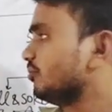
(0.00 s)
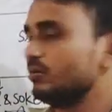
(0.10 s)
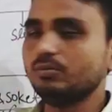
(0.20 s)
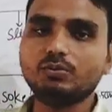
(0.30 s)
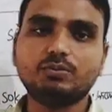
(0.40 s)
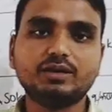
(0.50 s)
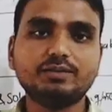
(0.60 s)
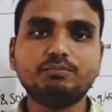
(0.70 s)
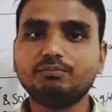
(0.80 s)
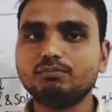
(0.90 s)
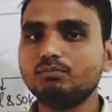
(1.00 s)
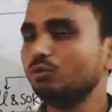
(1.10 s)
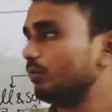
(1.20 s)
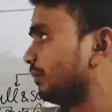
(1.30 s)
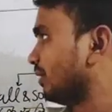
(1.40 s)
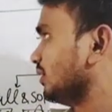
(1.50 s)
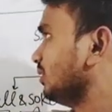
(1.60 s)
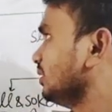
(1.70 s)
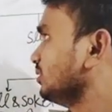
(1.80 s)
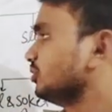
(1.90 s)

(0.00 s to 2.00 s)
इमूवेबल